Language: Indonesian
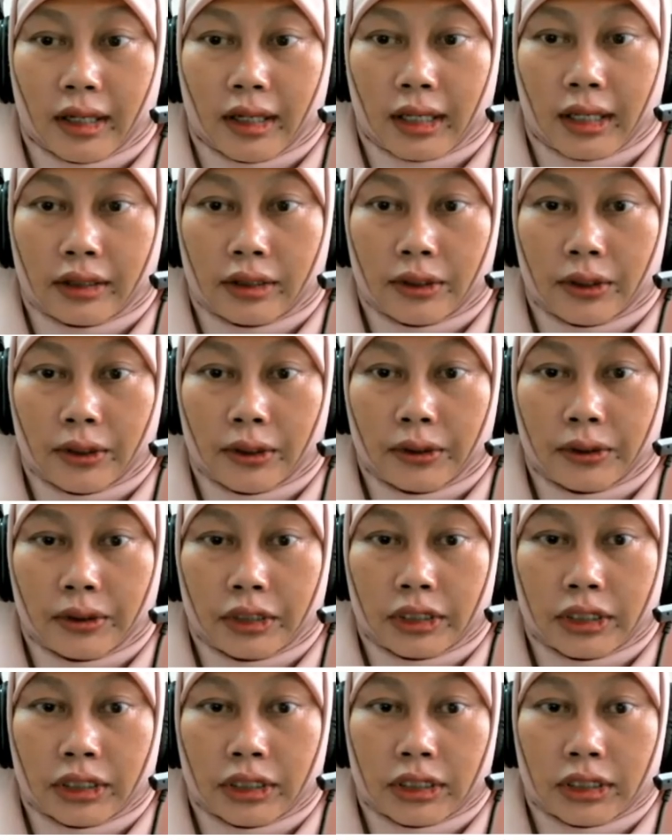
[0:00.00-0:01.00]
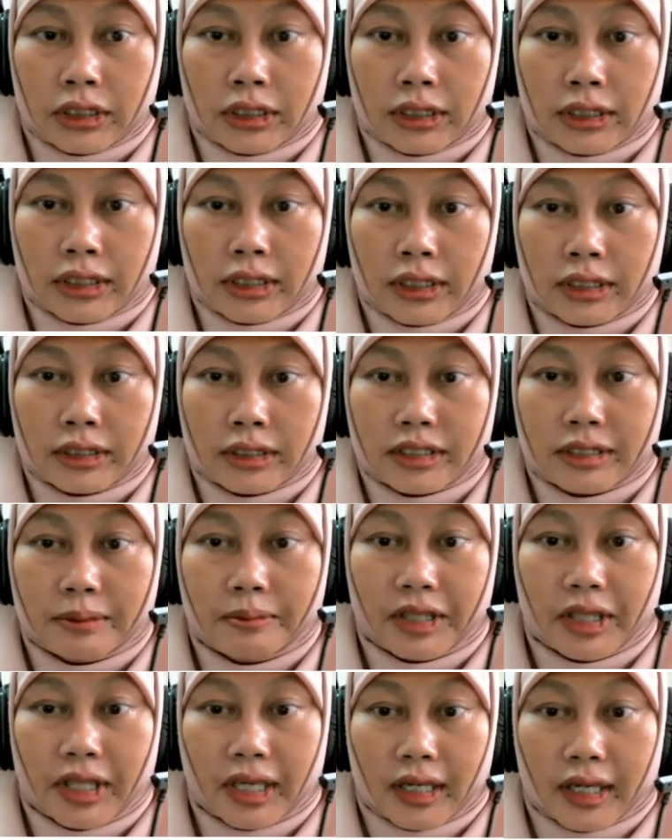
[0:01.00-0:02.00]
atau uh,
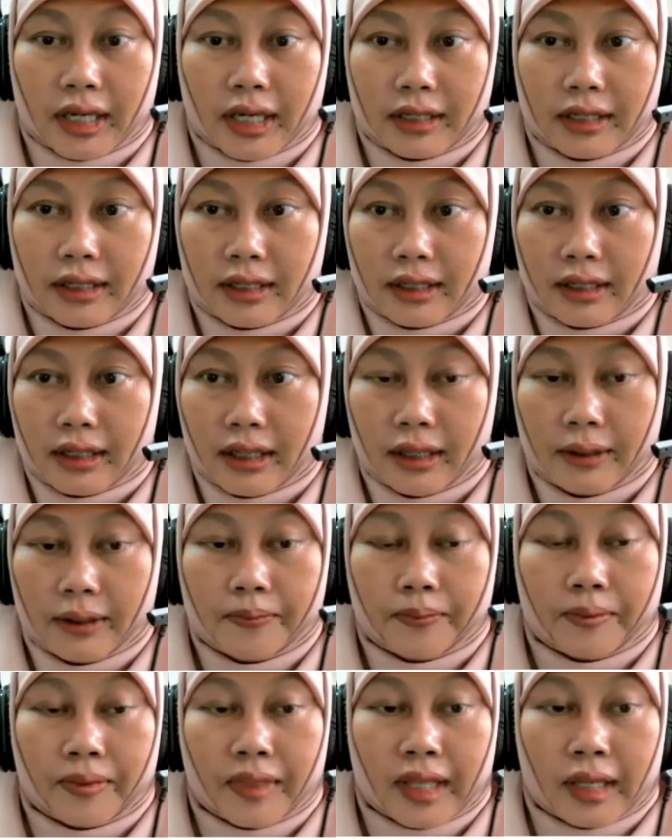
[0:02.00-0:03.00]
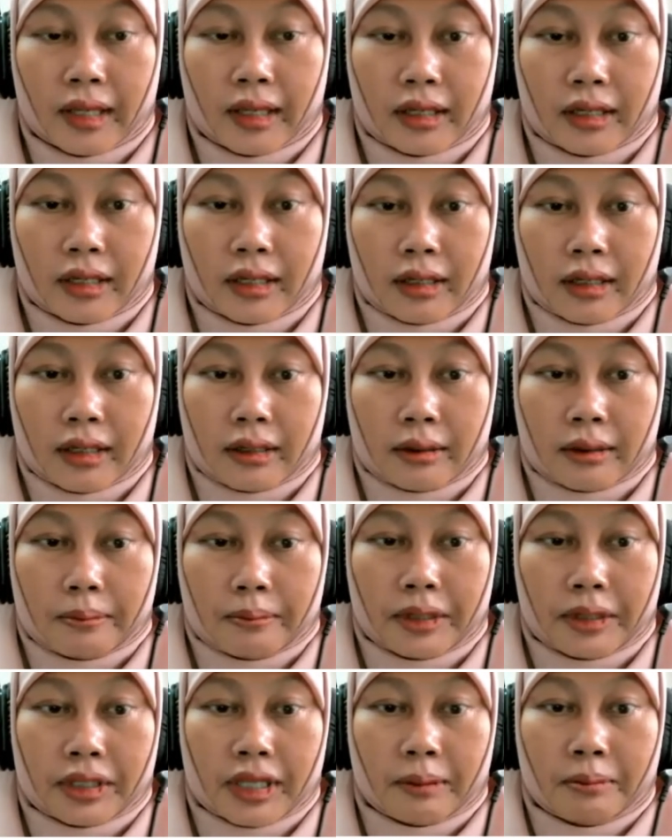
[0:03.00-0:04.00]
sifatnya karir ya.
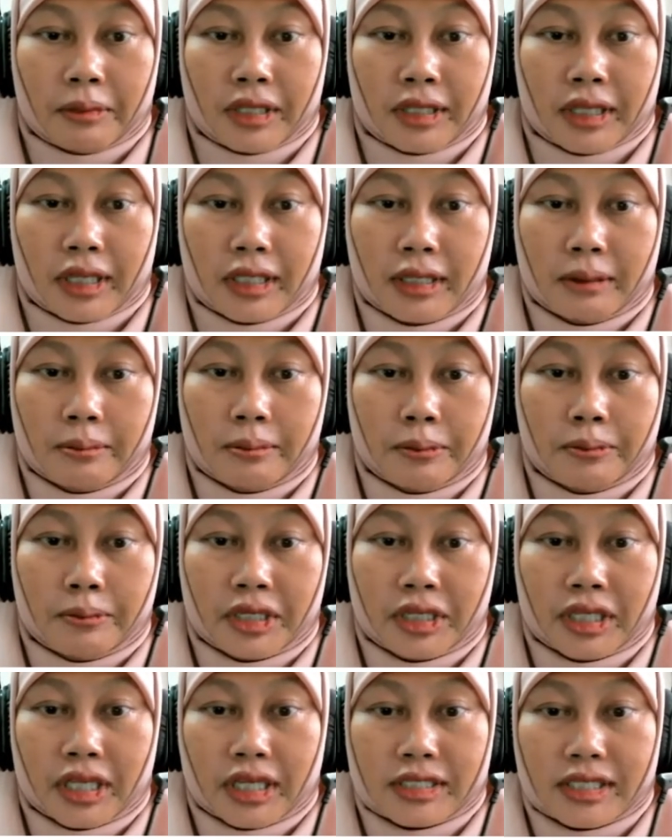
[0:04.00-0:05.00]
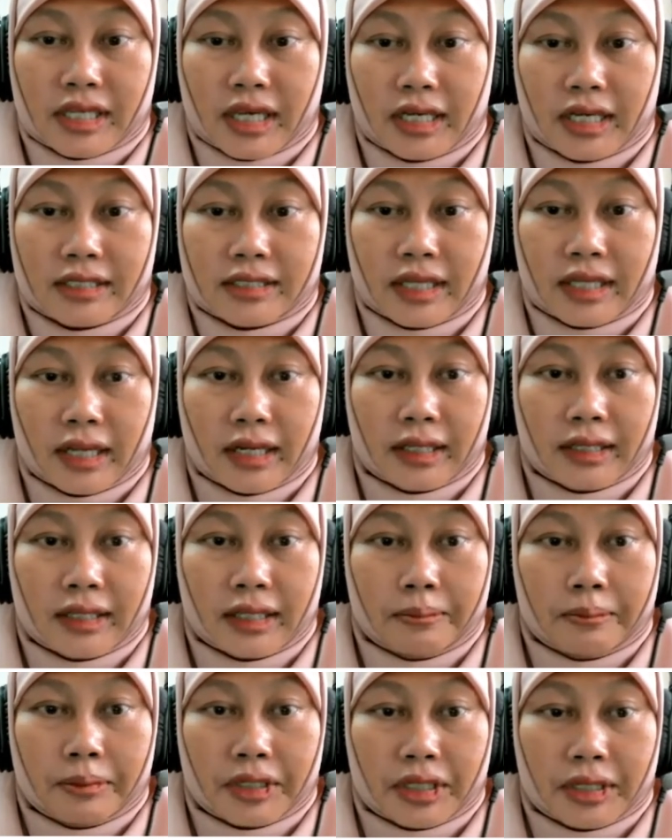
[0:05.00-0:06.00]
Pertama tadi memberi nasihat, saran,
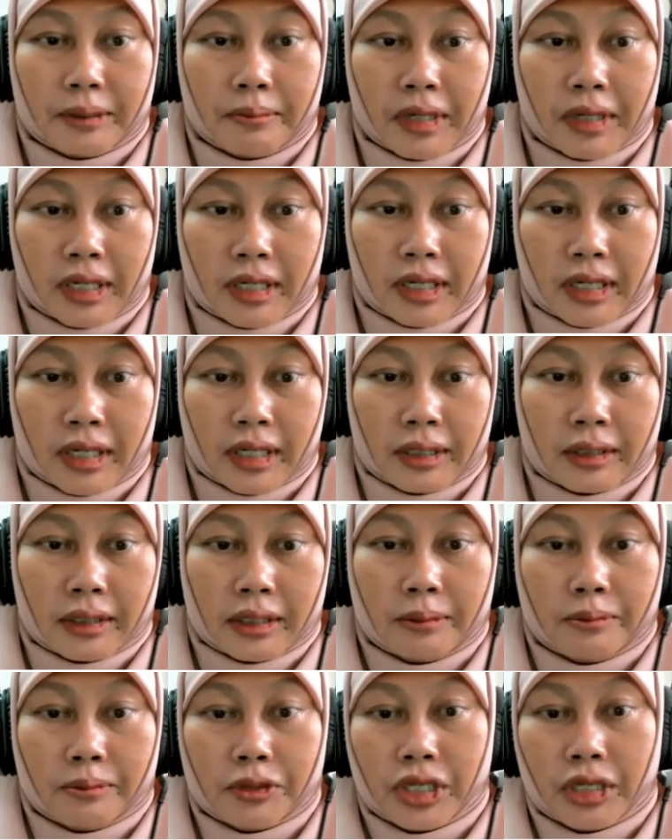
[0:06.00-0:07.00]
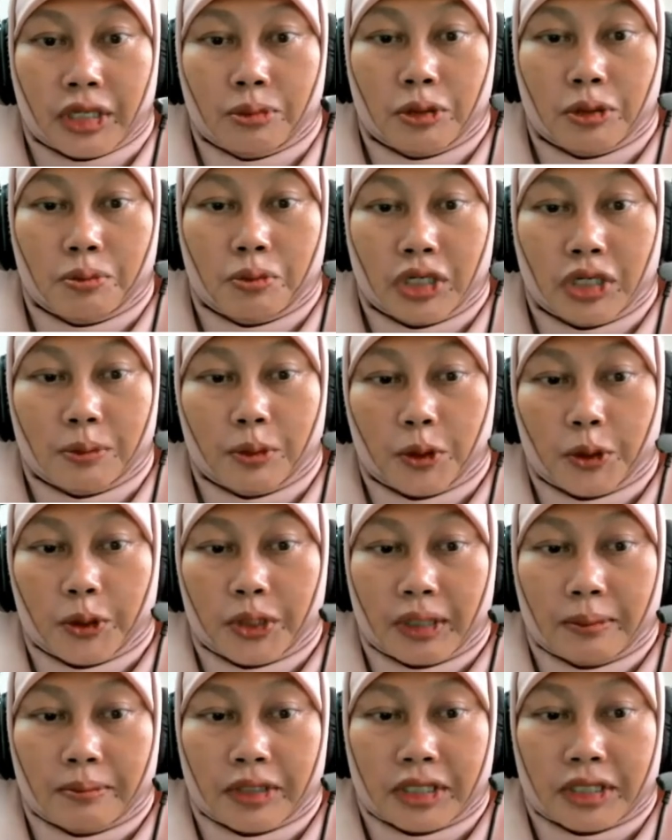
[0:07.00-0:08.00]
dan pertimbangan. Kemudian membuat
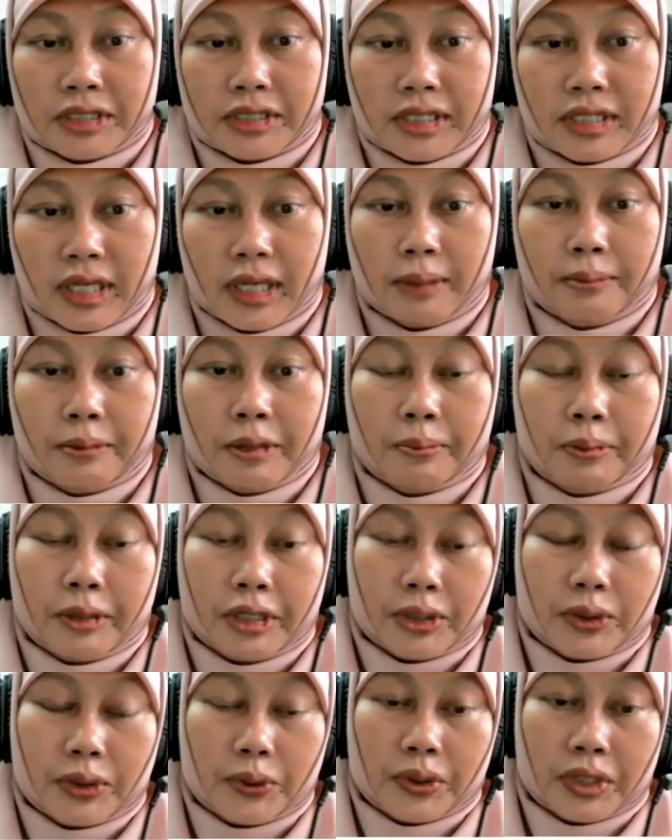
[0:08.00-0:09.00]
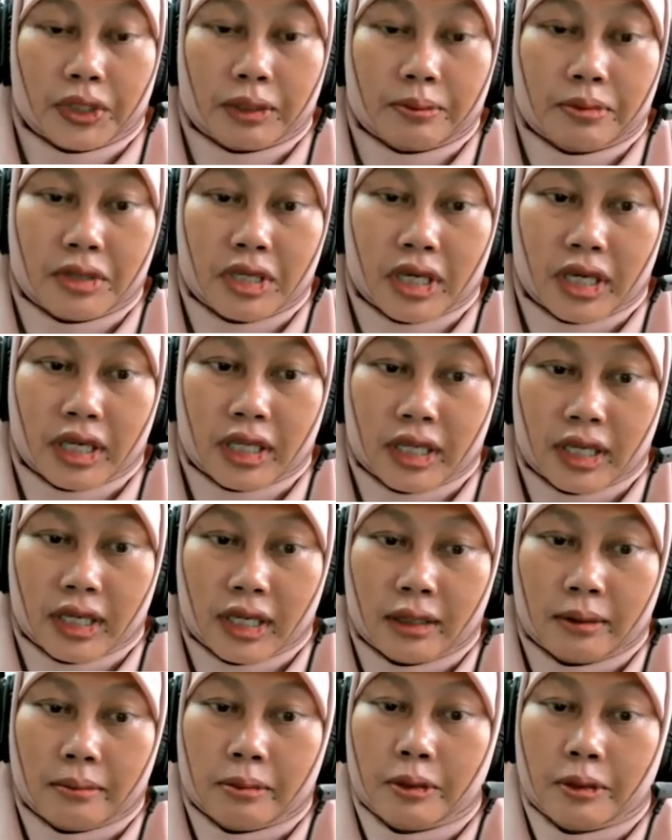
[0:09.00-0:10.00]
program kerja, memperhitungkan
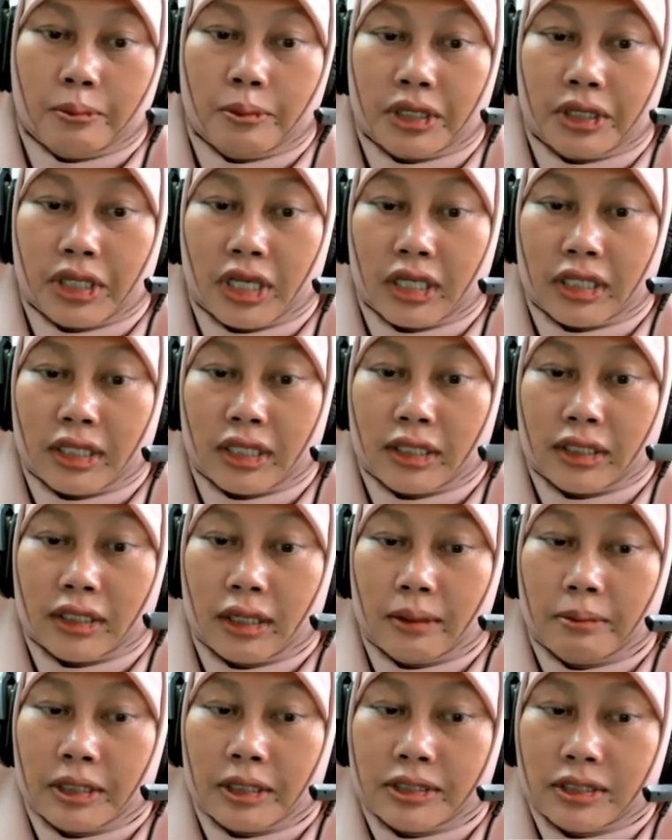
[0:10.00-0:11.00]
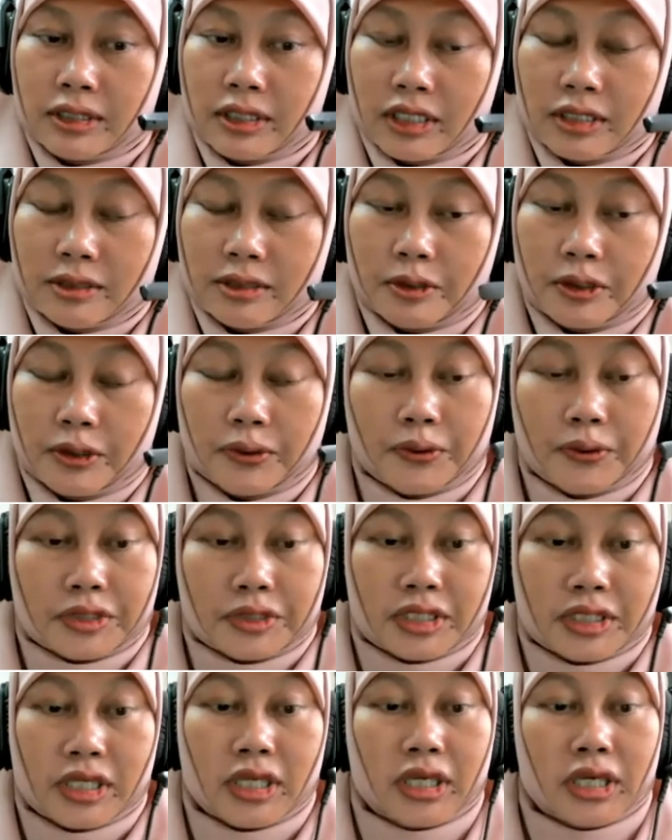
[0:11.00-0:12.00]
biaya, mempertahankan kapasitas
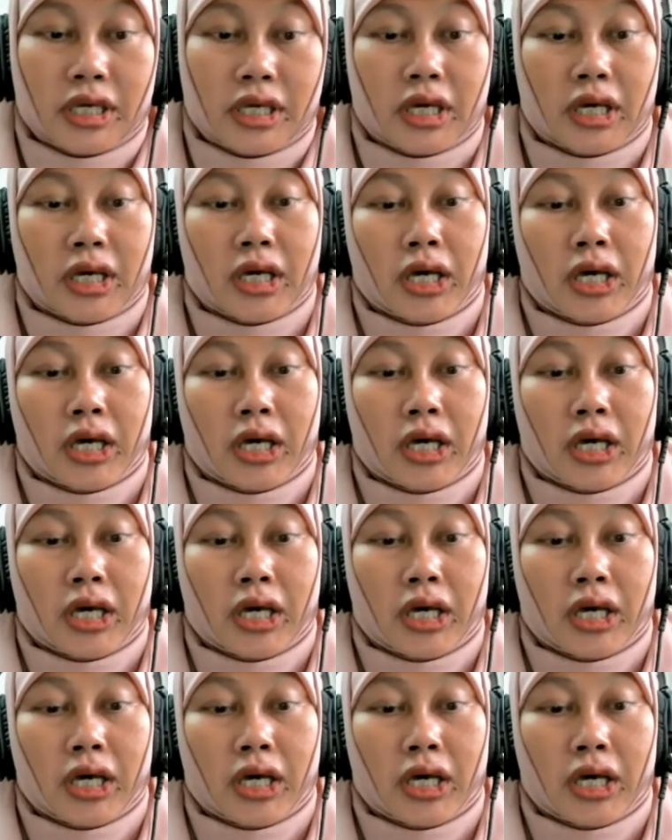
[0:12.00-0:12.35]
produksi,